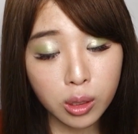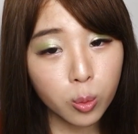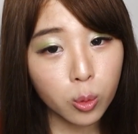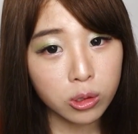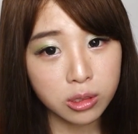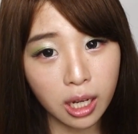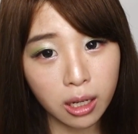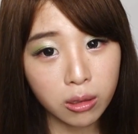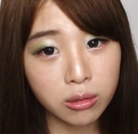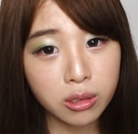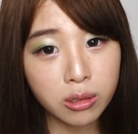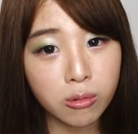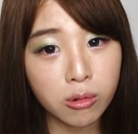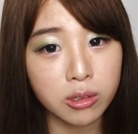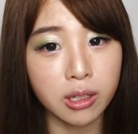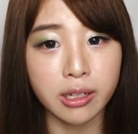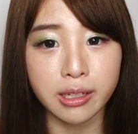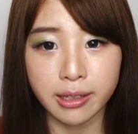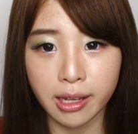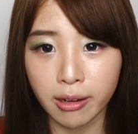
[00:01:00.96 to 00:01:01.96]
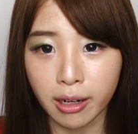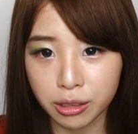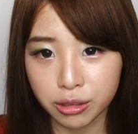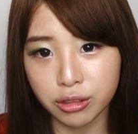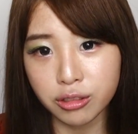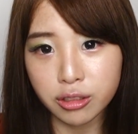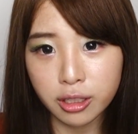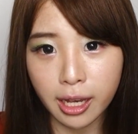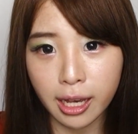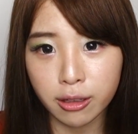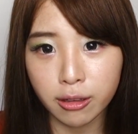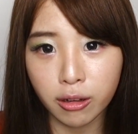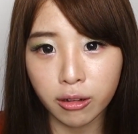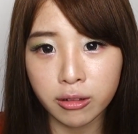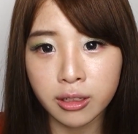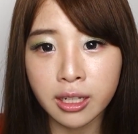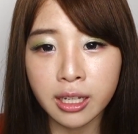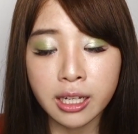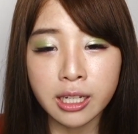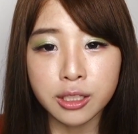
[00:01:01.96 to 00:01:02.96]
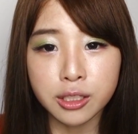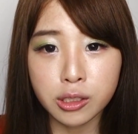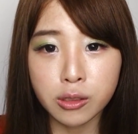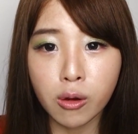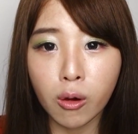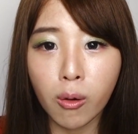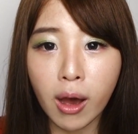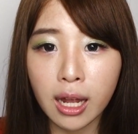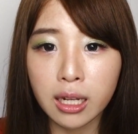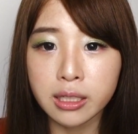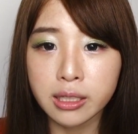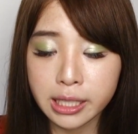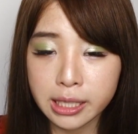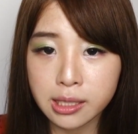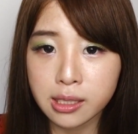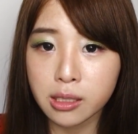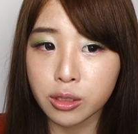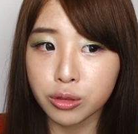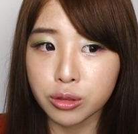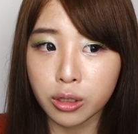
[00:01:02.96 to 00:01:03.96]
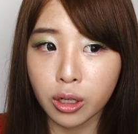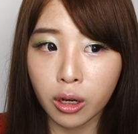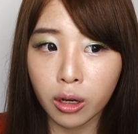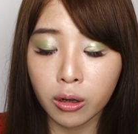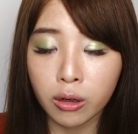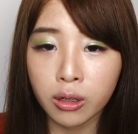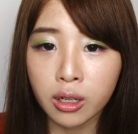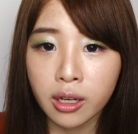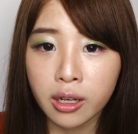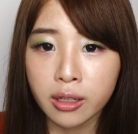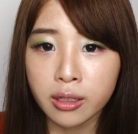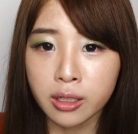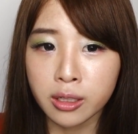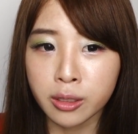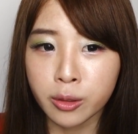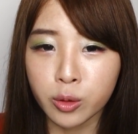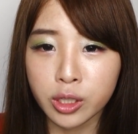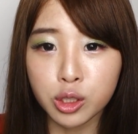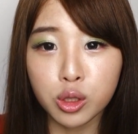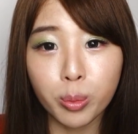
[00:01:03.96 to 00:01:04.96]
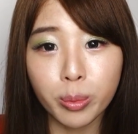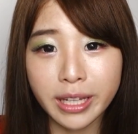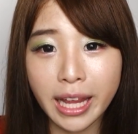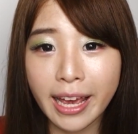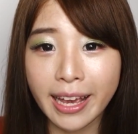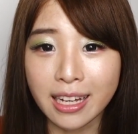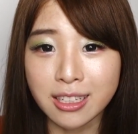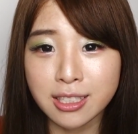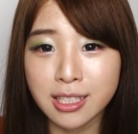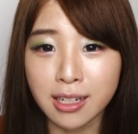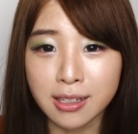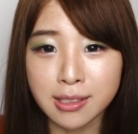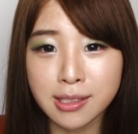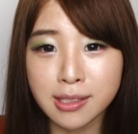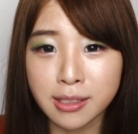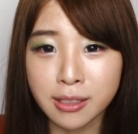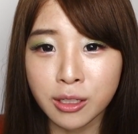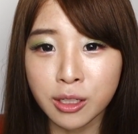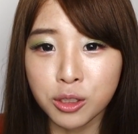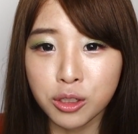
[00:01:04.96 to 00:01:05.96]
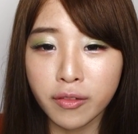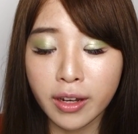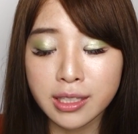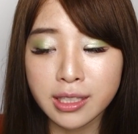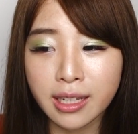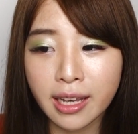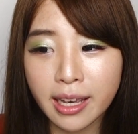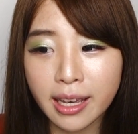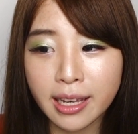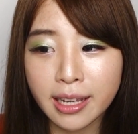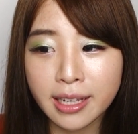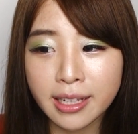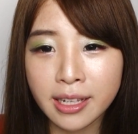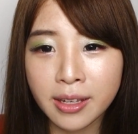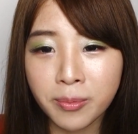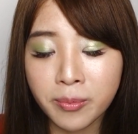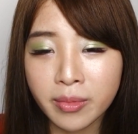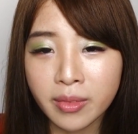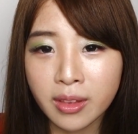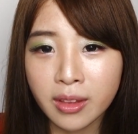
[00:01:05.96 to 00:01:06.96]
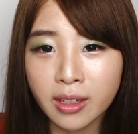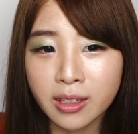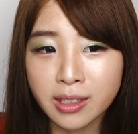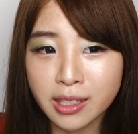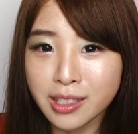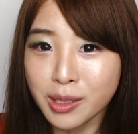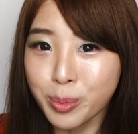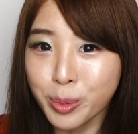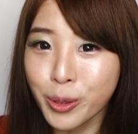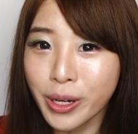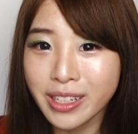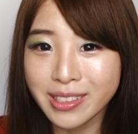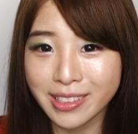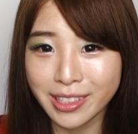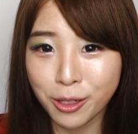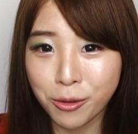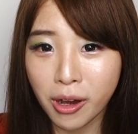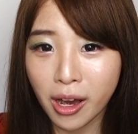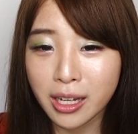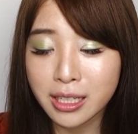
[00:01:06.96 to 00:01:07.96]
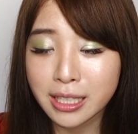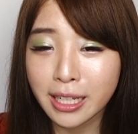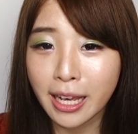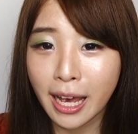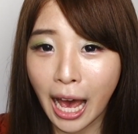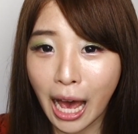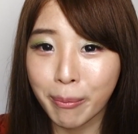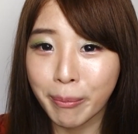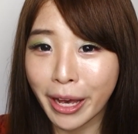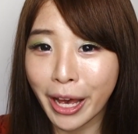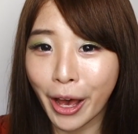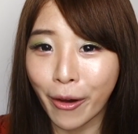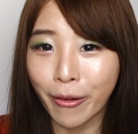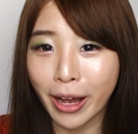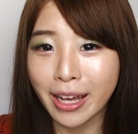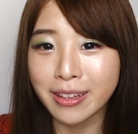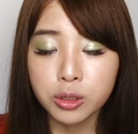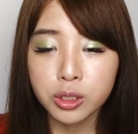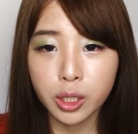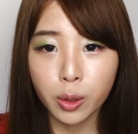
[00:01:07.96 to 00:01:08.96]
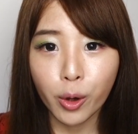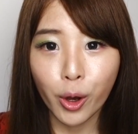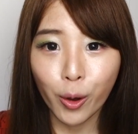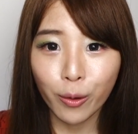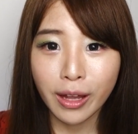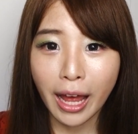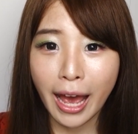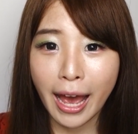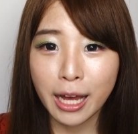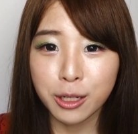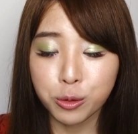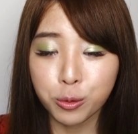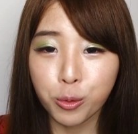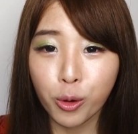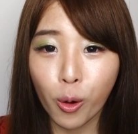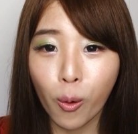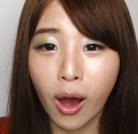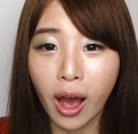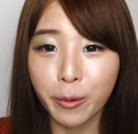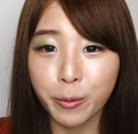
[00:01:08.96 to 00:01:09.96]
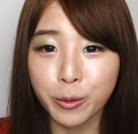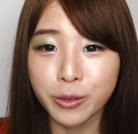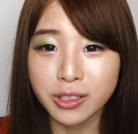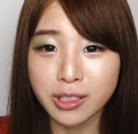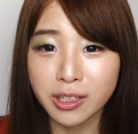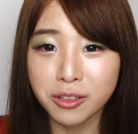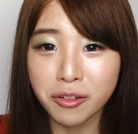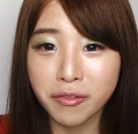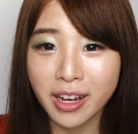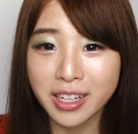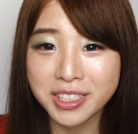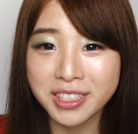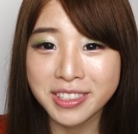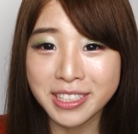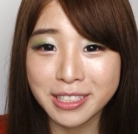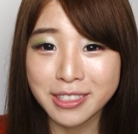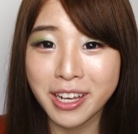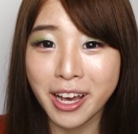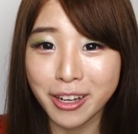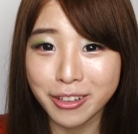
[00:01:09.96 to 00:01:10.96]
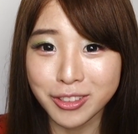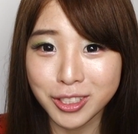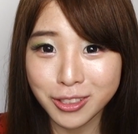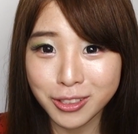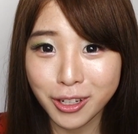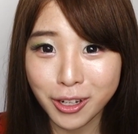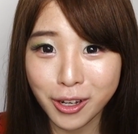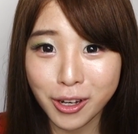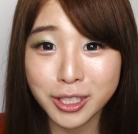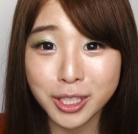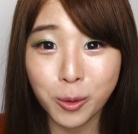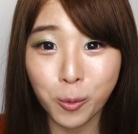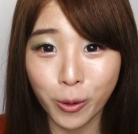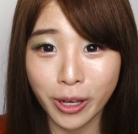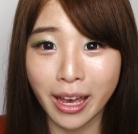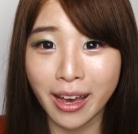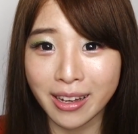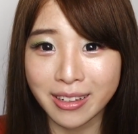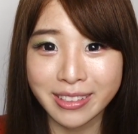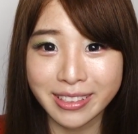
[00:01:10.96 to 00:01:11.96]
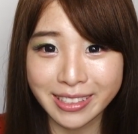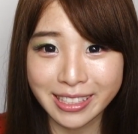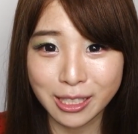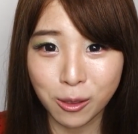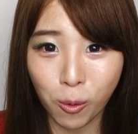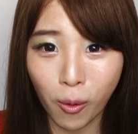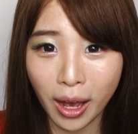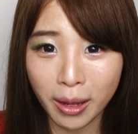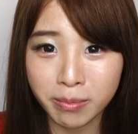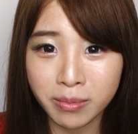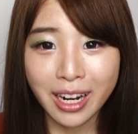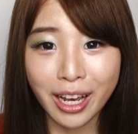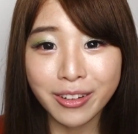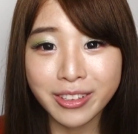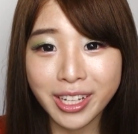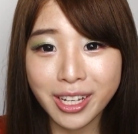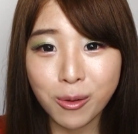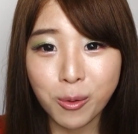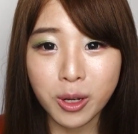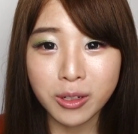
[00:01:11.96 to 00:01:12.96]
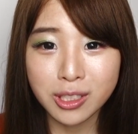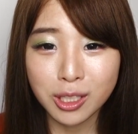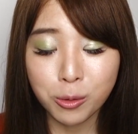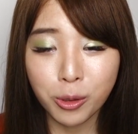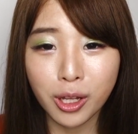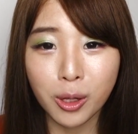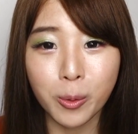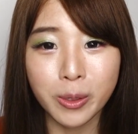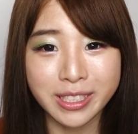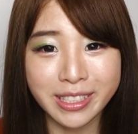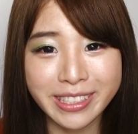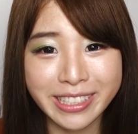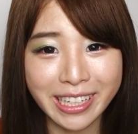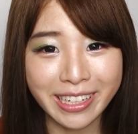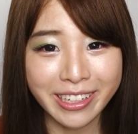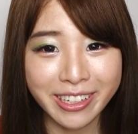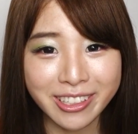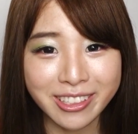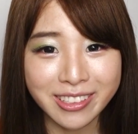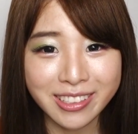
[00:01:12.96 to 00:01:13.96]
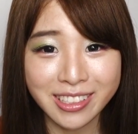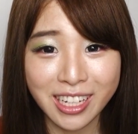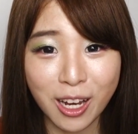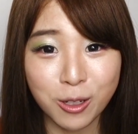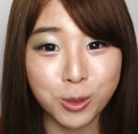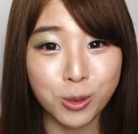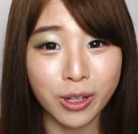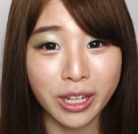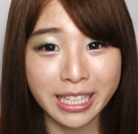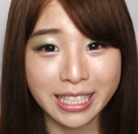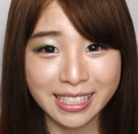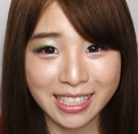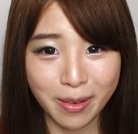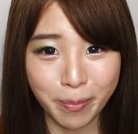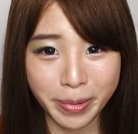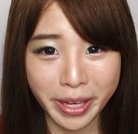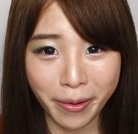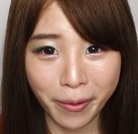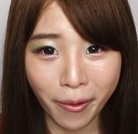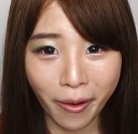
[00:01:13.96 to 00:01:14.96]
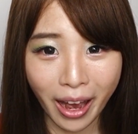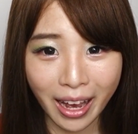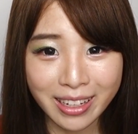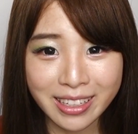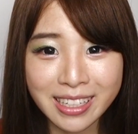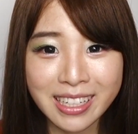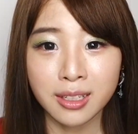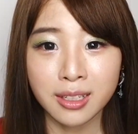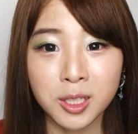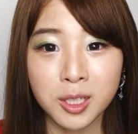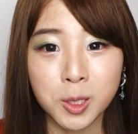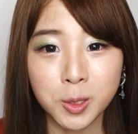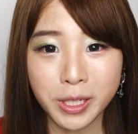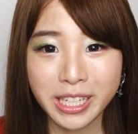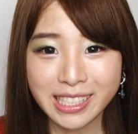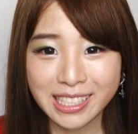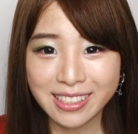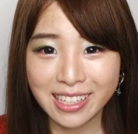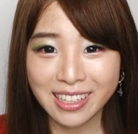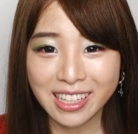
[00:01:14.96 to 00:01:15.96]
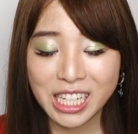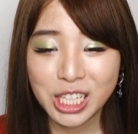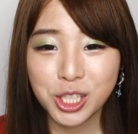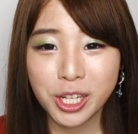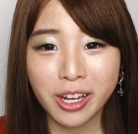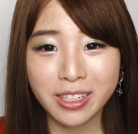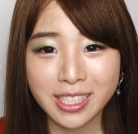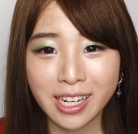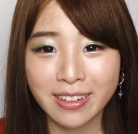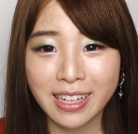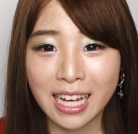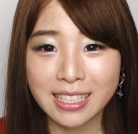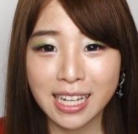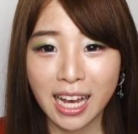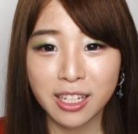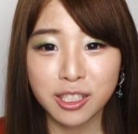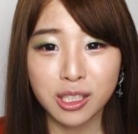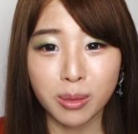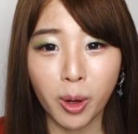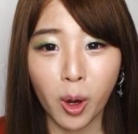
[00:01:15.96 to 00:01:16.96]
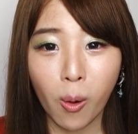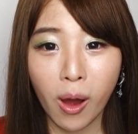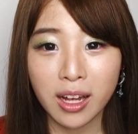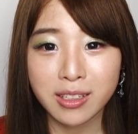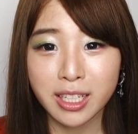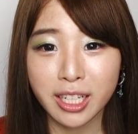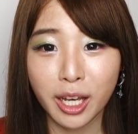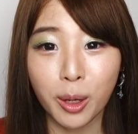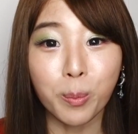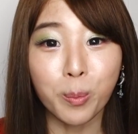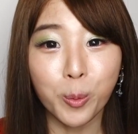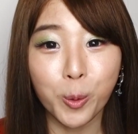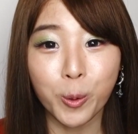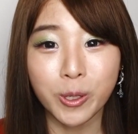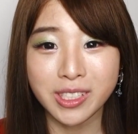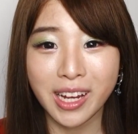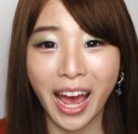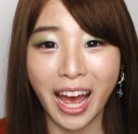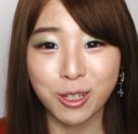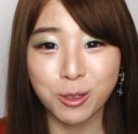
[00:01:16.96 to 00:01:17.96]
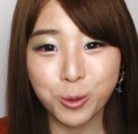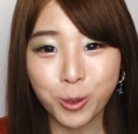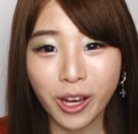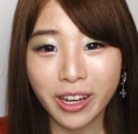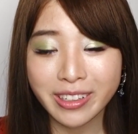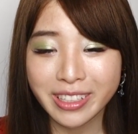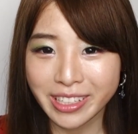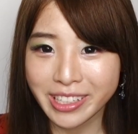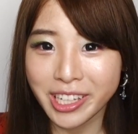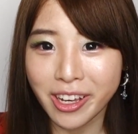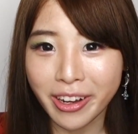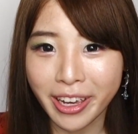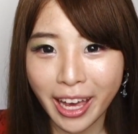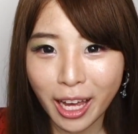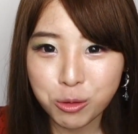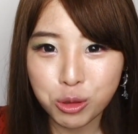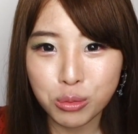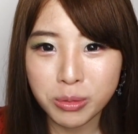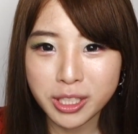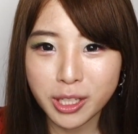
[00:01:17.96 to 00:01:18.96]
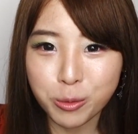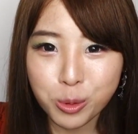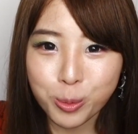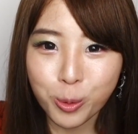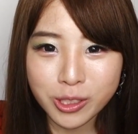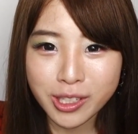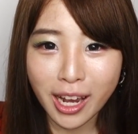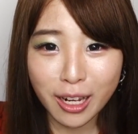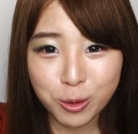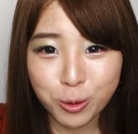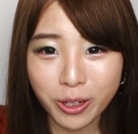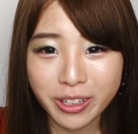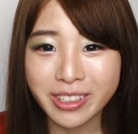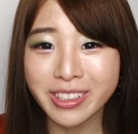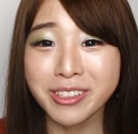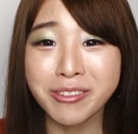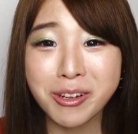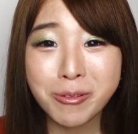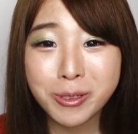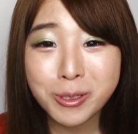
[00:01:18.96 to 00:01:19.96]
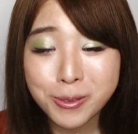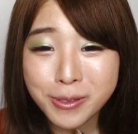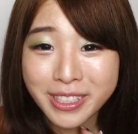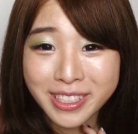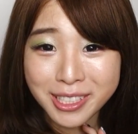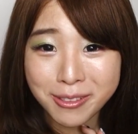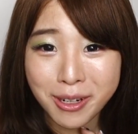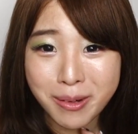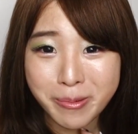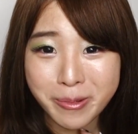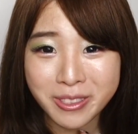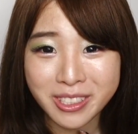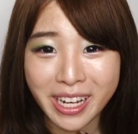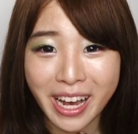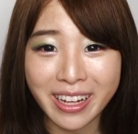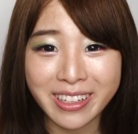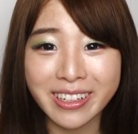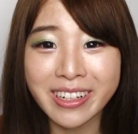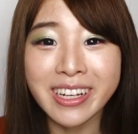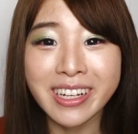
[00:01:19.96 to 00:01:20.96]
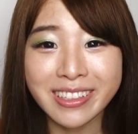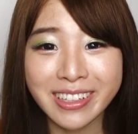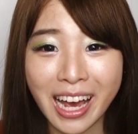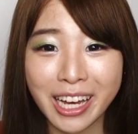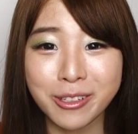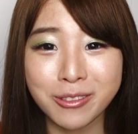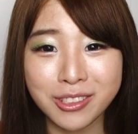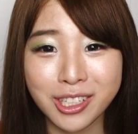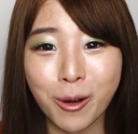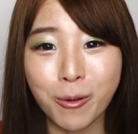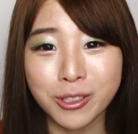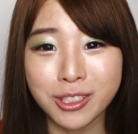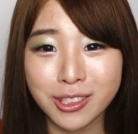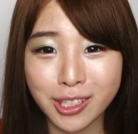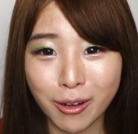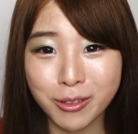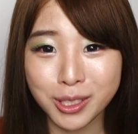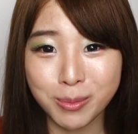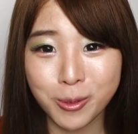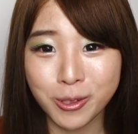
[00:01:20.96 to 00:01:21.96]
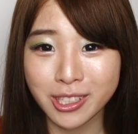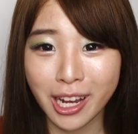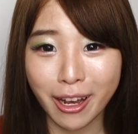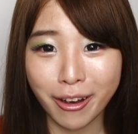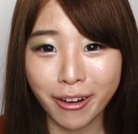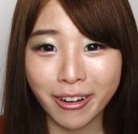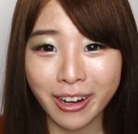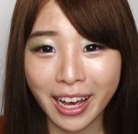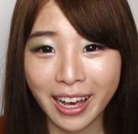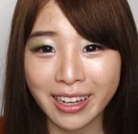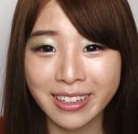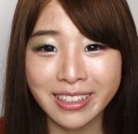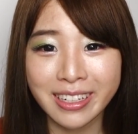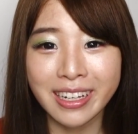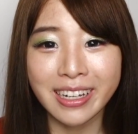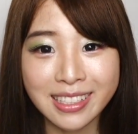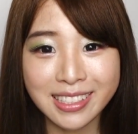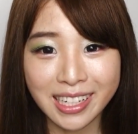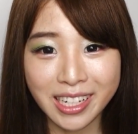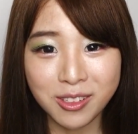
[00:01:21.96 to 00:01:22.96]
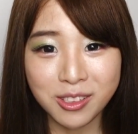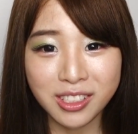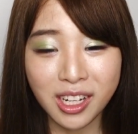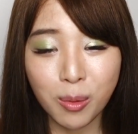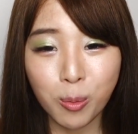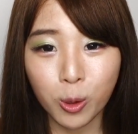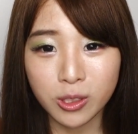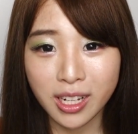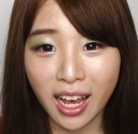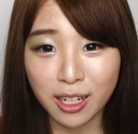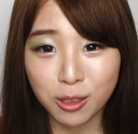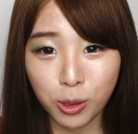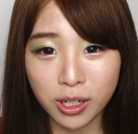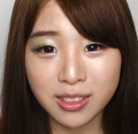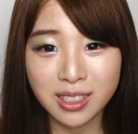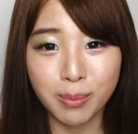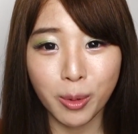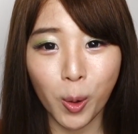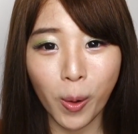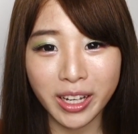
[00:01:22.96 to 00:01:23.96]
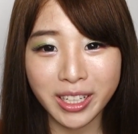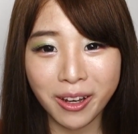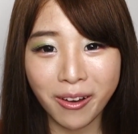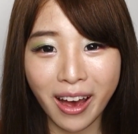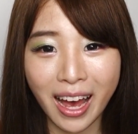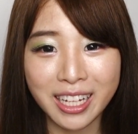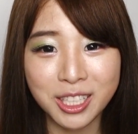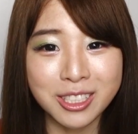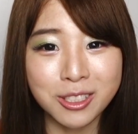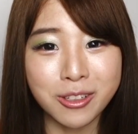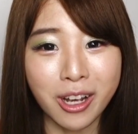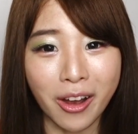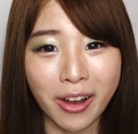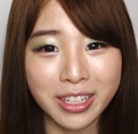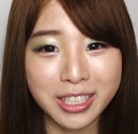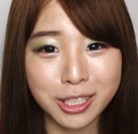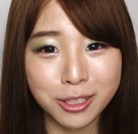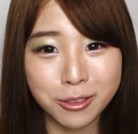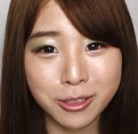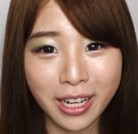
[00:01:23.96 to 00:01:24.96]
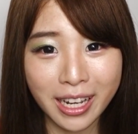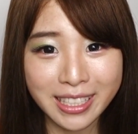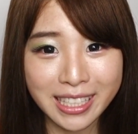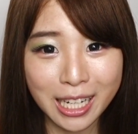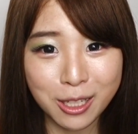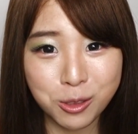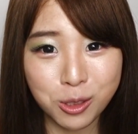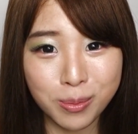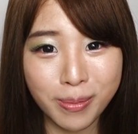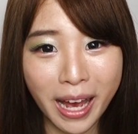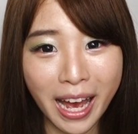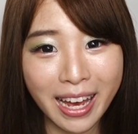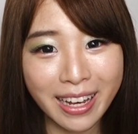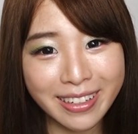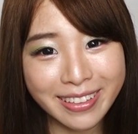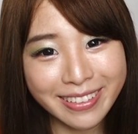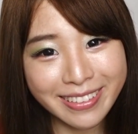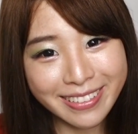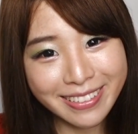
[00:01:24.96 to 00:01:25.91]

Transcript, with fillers: 为抹茶控的我呢，一定要来试试看喽。结果画了第一次的时候，嗯，我那时候不太敢上色，就发现哎，其实不会奇怪，而且还蛮好看。结果后来啊，就越画越深，就发现其实很适合，而且我也很喜欢。然后呢，我又针对了我自己的个人喜好做了一些变化。所以今天呢，就要教大家怎么画这个抹茶妆，一定要给它取名叫做抹茶妆，因为我最喜欢抹茶了。大家都知道我是超级抹茶控啊！想要知道抹茶妆怎么画的话，就赶快继续看下去吧。